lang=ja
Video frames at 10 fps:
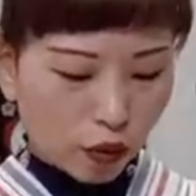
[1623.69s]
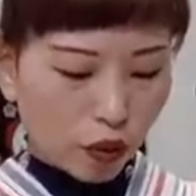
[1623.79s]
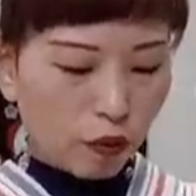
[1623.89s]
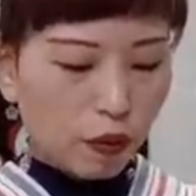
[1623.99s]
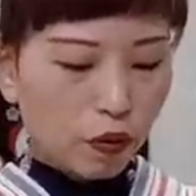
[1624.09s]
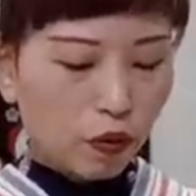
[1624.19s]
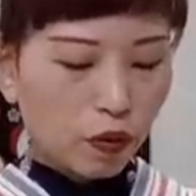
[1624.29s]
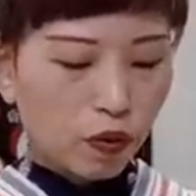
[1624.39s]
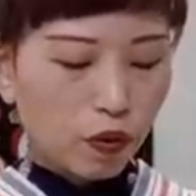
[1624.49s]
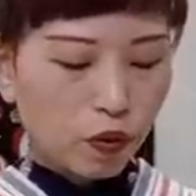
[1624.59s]
なるべく
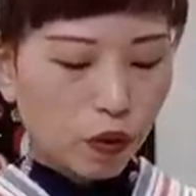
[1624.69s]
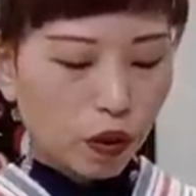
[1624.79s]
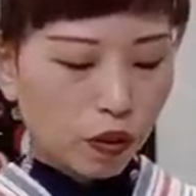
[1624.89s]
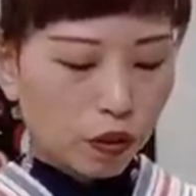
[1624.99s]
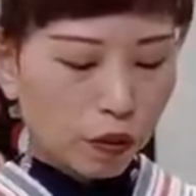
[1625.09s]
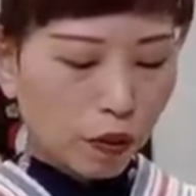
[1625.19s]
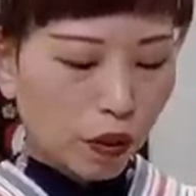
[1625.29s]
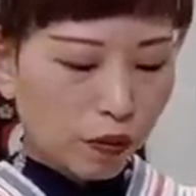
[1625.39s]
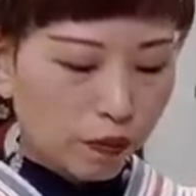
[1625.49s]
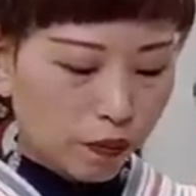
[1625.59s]
薄いのが一
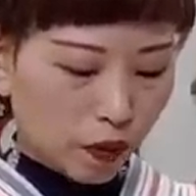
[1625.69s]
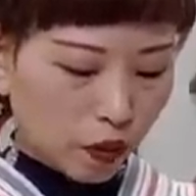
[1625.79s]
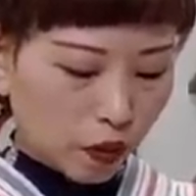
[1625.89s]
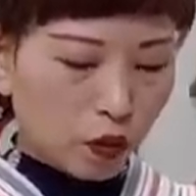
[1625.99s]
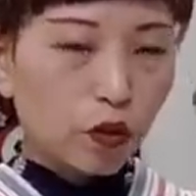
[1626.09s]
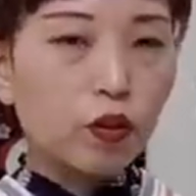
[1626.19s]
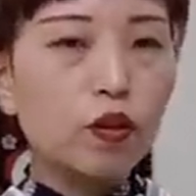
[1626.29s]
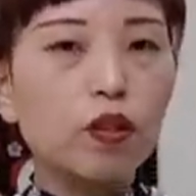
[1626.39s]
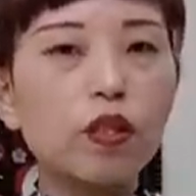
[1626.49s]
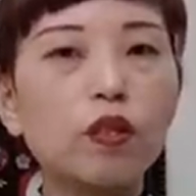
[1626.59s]
番
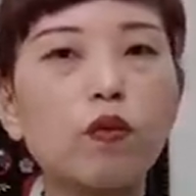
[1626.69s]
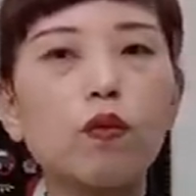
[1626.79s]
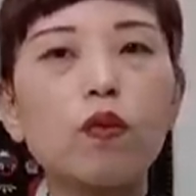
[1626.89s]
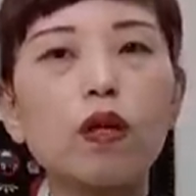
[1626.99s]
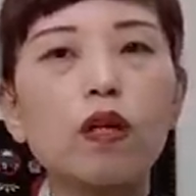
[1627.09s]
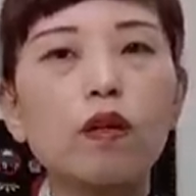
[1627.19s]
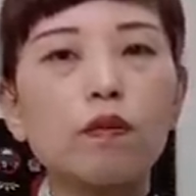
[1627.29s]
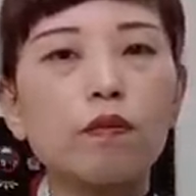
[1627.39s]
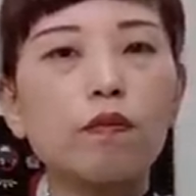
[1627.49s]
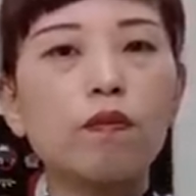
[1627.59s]
すっきりここが
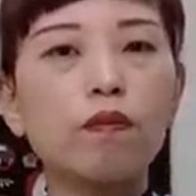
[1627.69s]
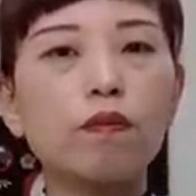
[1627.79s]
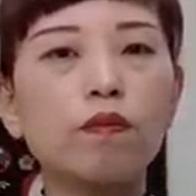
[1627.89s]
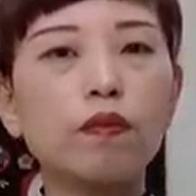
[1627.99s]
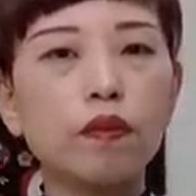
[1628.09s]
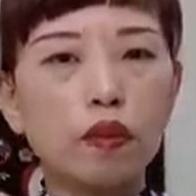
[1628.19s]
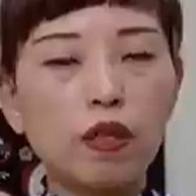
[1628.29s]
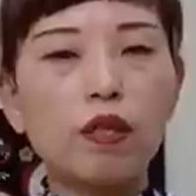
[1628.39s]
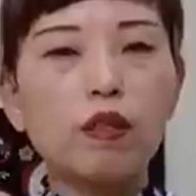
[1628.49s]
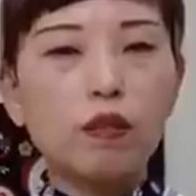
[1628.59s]

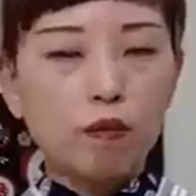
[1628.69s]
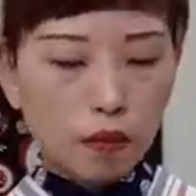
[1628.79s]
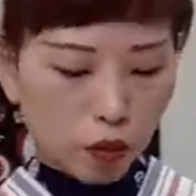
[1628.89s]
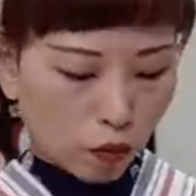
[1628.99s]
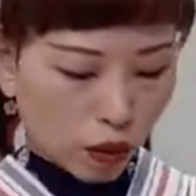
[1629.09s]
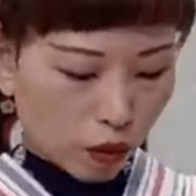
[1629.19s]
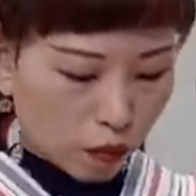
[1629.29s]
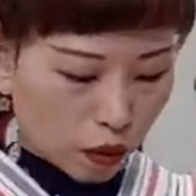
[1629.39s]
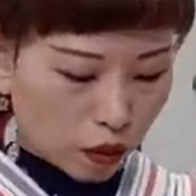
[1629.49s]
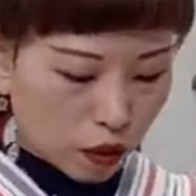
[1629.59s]
ねまとまり
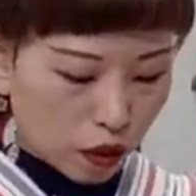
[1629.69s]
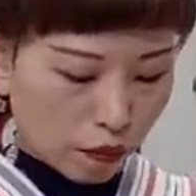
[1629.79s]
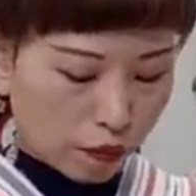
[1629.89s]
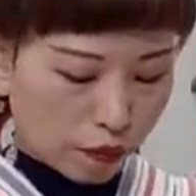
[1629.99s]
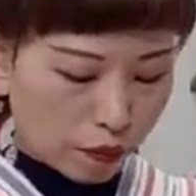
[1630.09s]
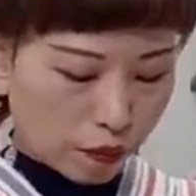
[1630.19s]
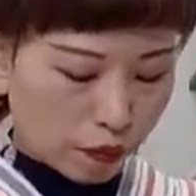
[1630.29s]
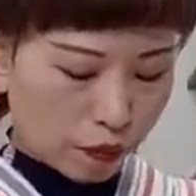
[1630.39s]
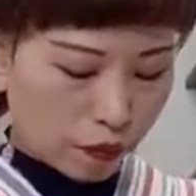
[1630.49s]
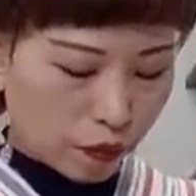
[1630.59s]
ますね。
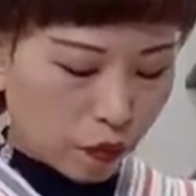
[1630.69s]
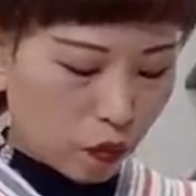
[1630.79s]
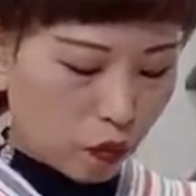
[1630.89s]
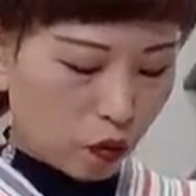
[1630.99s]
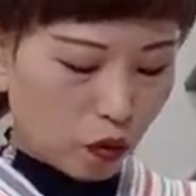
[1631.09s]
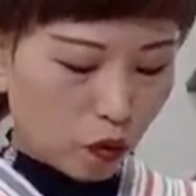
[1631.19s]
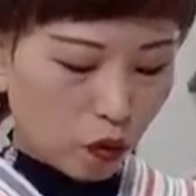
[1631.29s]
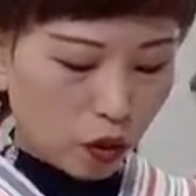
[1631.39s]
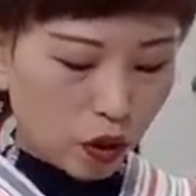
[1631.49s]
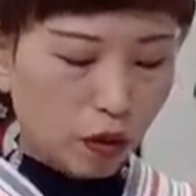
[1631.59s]
特に
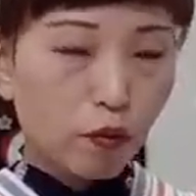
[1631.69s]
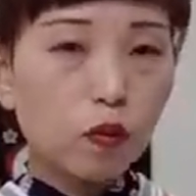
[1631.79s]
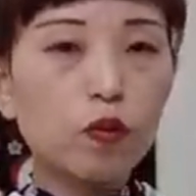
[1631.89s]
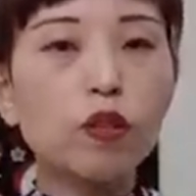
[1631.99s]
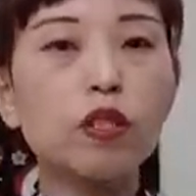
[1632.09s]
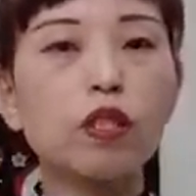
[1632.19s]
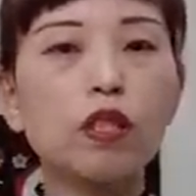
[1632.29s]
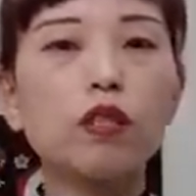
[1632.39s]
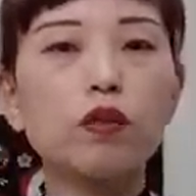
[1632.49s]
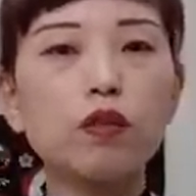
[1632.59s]
腰紐の位置
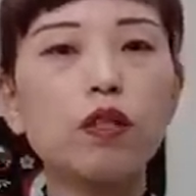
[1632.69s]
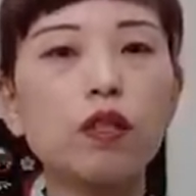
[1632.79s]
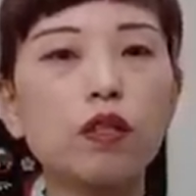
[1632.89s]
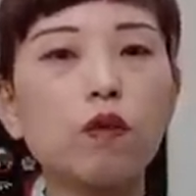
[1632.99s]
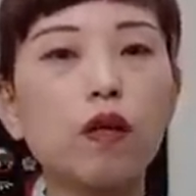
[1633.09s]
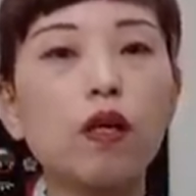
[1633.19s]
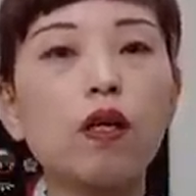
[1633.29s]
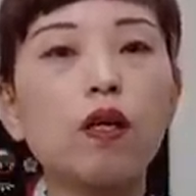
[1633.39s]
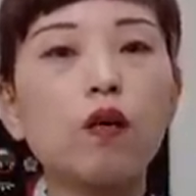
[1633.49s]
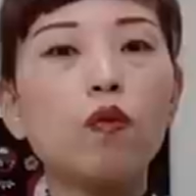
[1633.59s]
が低い方は
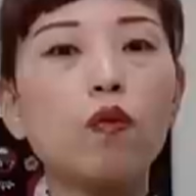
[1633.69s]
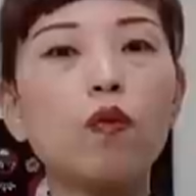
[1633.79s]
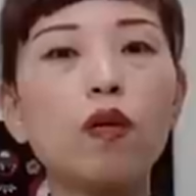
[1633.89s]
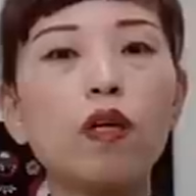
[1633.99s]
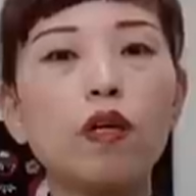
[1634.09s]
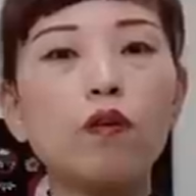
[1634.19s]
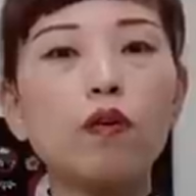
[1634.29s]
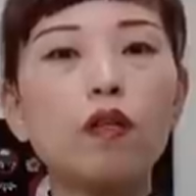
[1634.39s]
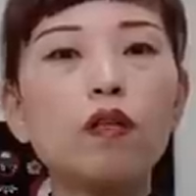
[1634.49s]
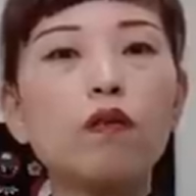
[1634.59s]
ここら辺
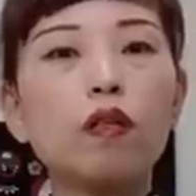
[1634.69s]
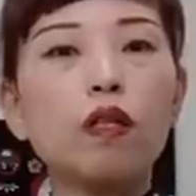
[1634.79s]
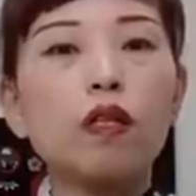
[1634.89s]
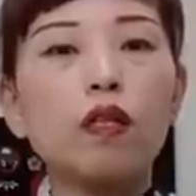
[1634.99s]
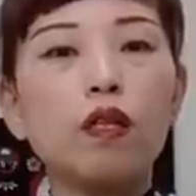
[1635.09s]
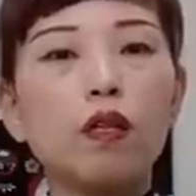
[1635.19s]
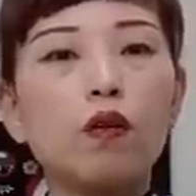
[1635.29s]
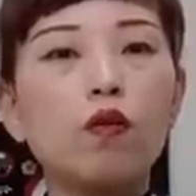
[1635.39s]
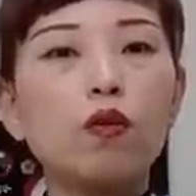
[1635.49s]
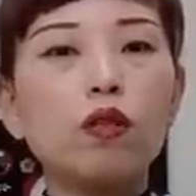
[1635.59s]
の方はね
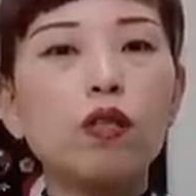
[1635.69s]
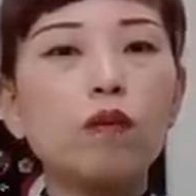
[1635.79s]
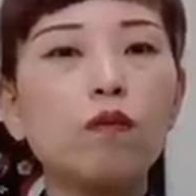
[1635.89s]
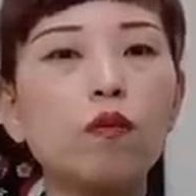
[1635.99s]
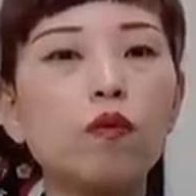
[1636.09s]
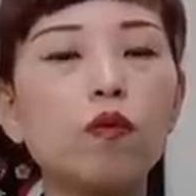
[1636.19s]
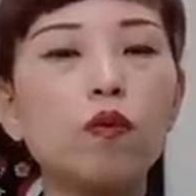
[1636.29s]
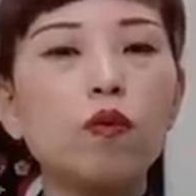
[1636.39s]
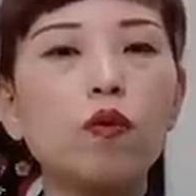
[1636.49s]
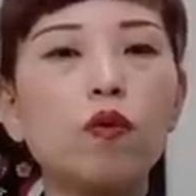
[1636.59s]
腰紐
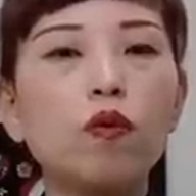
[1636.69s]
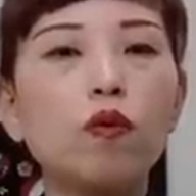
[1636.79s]
の